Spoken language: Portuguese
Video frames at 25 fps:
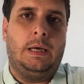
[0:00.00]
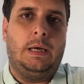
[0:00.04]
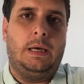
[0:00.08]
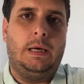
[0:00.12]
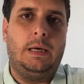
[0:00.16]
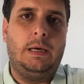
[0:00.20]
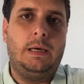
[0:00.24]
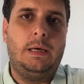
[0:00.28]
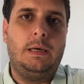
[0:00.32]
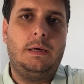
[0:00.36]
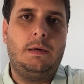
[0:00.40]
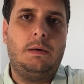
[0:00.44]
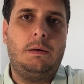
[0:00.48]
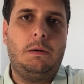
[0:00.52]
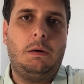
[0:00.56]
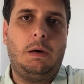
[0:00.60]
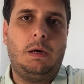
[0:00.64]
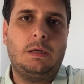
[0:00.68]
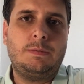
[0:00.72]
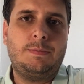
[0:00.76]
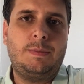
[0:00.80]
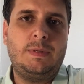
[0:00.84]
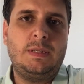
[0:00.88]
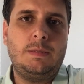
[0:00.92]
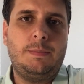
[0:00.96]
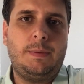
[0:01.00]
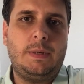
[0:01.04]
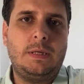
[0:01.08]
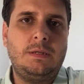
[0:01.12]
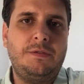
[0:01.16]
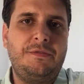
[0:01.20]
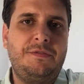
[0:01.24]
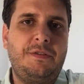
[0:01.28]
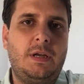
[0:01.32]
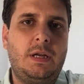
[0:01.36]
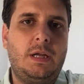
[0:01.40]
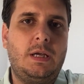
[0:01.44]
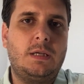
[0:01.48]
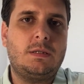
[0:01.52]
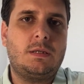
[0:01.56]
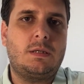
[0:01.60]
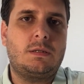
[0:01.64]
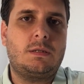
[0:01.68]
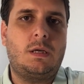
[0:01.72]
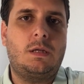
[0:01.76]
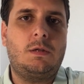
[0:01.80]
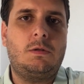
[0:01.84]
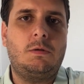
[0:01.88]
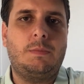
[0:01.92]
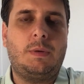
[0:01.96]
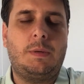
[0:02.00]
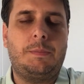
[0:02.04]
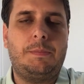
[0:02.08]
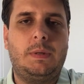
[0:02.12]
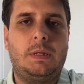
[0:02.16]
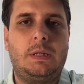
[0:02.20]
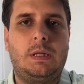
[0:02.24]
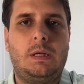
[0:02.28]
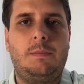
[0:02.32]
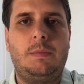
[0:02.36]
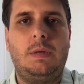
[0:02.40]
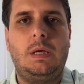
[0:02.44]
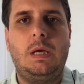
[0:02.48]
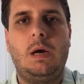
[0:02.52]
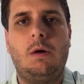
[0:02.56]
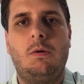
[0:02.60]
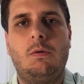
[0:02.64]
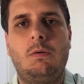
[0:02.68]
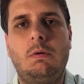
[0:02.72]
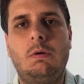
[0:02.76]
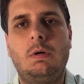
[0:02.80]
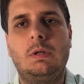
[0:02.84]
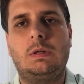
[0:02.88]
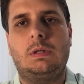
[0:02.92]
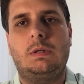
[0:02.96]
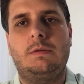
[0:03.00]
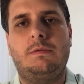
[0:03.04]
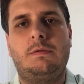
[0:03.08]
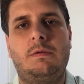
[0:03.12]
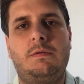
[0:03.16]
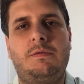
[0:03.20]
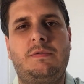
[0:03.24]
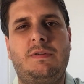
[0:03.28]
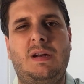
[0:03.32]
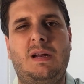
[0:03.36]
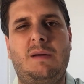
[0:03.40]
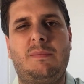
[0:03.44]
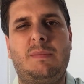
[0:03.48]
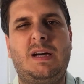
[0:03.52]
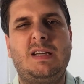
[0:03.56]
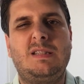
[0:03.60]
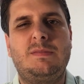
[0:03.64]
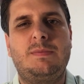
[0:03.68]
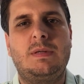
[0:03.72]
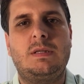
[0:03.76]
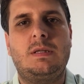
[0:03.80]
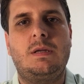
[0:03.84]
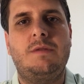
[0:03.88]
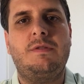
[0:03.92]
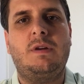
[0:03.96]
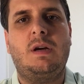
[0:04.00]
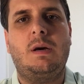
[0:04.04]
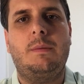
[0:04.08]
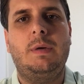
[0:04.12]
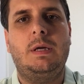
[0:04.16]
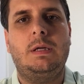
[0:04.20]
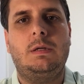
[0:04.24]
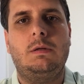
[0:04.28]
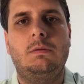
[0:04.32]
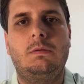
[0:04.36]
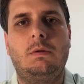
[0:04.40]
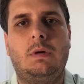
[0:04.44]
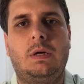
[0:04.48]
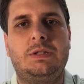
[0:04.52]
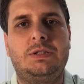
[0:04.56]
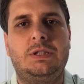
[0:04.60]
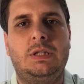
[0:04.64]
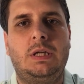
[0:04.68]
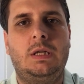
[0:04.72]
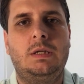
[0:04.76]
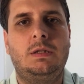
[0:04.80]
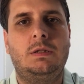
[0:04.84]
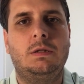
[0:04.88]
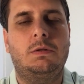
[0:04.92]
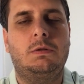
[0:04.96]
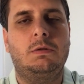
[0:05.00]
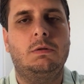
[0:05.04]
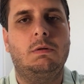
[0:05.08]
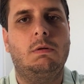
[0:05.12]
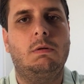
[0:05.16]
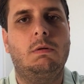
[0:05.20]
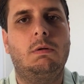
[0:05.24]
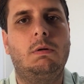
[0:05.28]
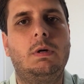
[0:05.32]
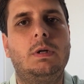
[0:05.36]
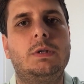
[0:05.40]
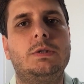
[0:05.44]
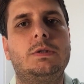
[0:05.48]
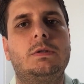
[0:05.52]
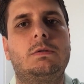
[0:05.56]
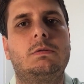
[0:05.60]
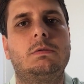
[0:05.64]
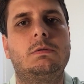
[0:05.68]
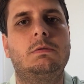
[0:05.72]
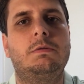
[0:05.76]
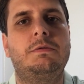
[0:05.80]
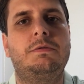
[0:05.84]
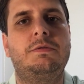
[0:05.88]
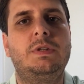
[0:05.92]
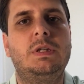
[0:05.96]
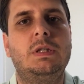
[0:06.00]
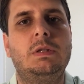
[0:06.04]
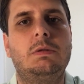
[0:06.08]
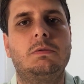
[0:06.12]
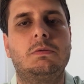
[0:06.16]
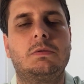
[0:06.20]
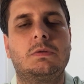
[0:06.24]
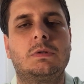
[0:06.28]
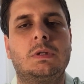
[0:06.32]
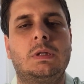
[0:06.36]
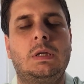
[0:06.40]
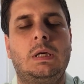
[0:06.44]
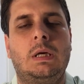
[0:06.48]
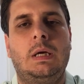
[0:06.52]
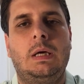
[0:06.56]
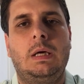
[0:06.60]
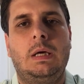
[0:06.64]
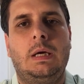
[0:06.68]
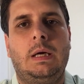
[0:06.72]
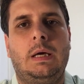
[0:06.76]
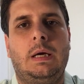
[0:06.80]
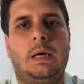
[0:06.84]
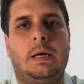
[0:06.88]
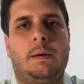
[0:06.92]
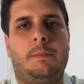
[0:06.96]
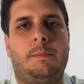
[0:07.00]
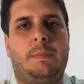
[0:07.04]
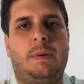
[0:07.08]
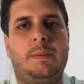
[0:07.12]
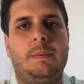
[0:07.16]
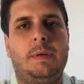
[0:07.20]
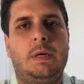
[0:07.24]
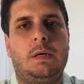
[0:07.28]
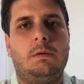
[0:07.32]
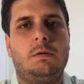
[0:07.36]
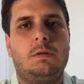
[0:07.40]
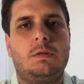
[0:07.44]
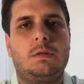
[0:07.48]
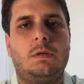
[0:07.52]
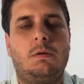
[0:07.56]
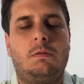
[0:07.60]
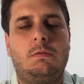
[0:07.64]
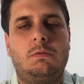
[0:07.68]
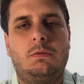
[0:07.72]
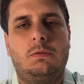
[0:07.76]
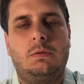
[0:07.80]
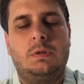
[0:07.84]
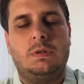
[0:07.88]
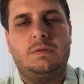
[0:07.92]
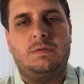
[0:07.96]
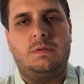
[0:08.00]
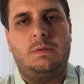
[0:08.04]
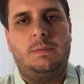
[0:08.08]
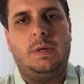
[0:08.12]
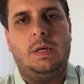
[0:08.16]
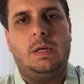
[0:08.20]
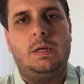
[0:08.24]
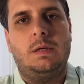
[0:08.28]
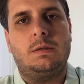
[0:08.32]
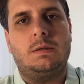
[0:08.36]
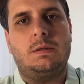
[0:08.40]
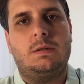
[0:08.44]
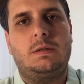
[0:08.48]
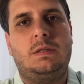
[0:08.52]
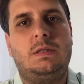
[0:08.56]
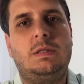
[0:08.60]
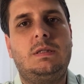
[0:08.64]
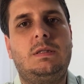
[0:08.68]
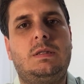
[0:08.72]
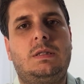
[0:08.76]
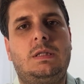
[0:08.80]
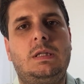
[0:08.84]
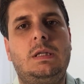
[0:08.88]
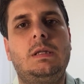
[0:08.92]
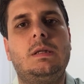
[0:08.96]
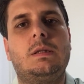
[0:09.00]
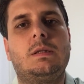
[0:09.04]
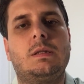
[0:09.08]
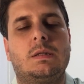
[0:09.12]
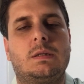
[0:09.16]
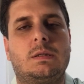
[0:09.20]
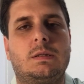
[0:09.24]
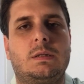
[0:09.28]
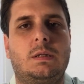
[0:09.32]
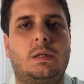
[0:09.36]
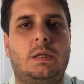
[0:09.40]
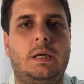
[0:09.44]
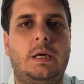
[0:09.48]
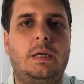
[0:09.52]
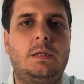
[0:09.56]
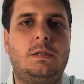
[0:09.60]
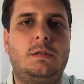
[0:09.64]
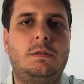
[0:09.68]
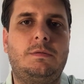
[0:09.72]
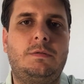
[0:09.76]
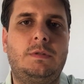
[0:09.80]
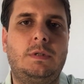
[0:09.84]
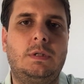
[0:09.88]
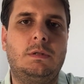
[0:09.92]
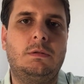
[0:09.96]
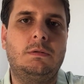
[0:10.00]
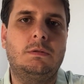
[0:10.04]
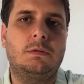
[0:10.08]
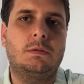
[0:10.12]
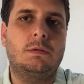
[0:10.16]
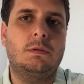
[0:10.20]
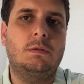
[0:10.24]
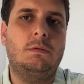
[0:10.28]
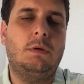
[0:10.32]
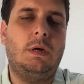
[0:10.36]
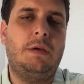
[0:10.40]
É, as principais diferenças entre uma pandemia e outra, vamos falar mais especificamente do agente etiológico, do vírus. Primeiro que são duas famílias distintas né, de vírus.